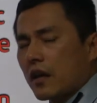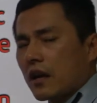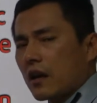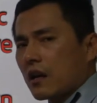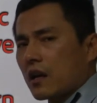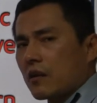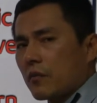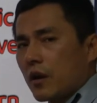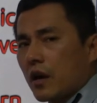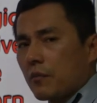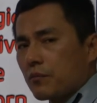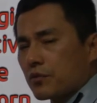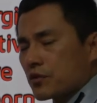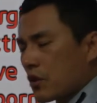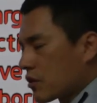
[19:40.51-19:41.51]
negative,
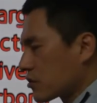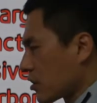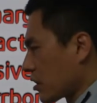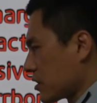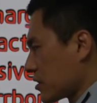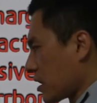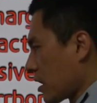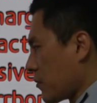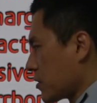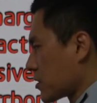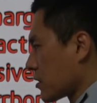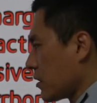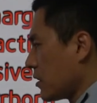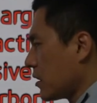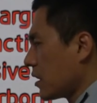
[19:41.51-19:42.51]
뭐야? 부정적인
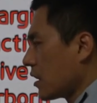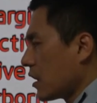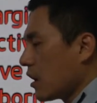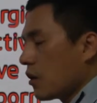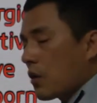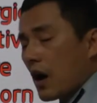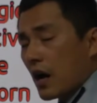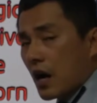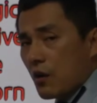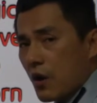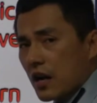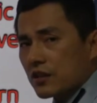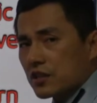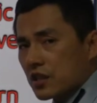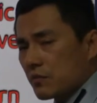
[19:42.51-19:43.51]
사람이죠. 화가
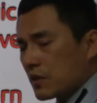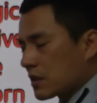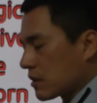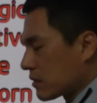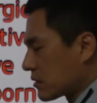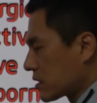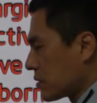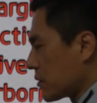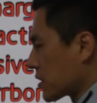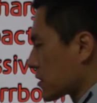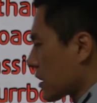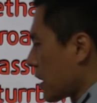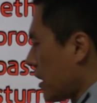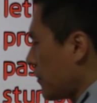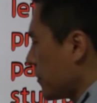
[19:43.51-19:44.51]
확 치미던,
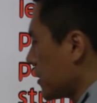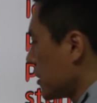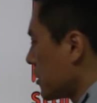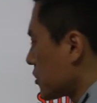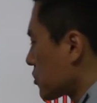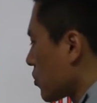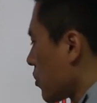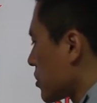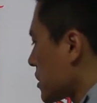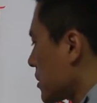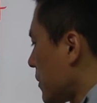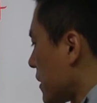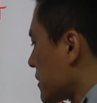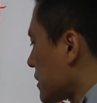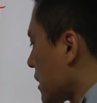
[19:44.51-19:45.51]
치미는 사람,
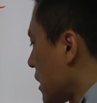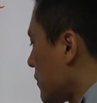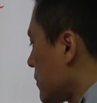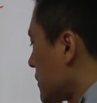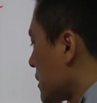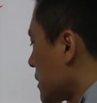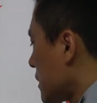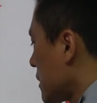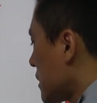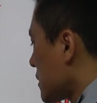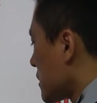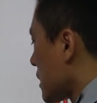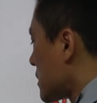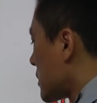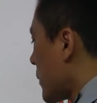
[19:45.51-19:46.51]
소심한 사람.
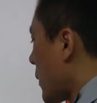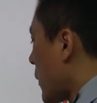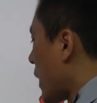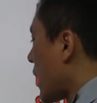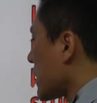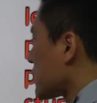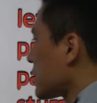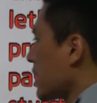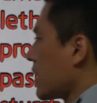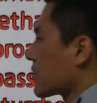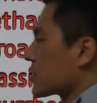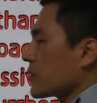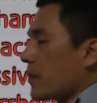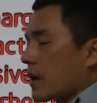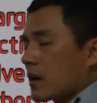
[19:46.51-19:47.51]
자, 집에 왜
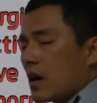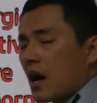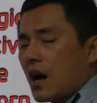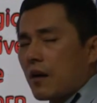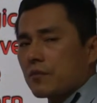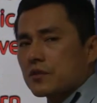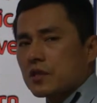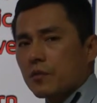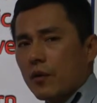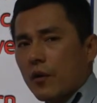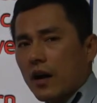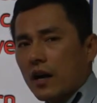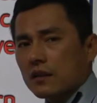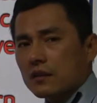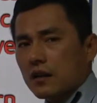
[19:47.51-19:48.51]
갔대? 집에 calm, 집에
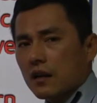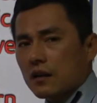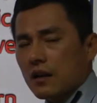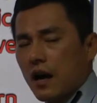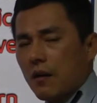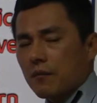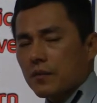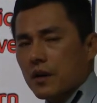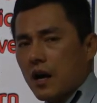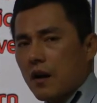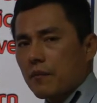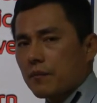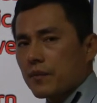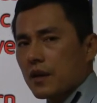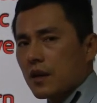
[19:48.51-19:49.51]
왜 갔대? calm,
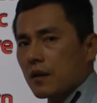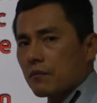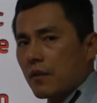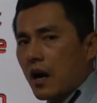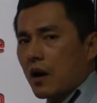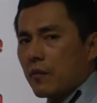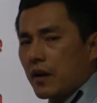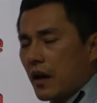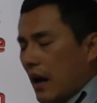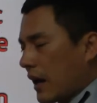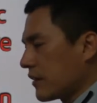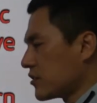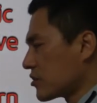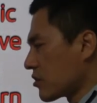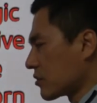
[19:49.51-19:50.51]
calm. 마음이
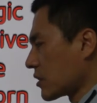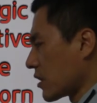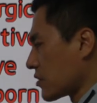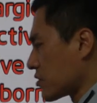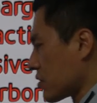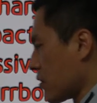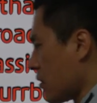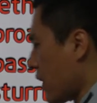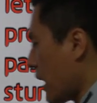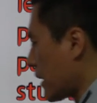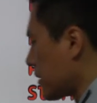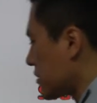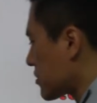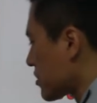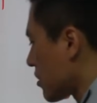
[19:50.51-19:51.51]
안정됐죠.
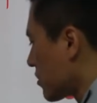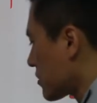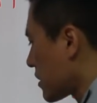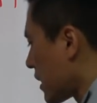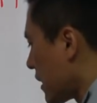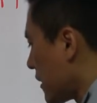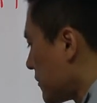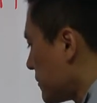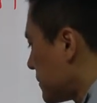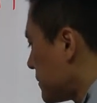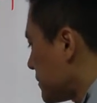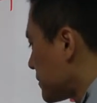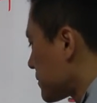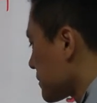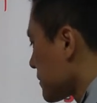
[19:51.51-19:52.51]
안정됨.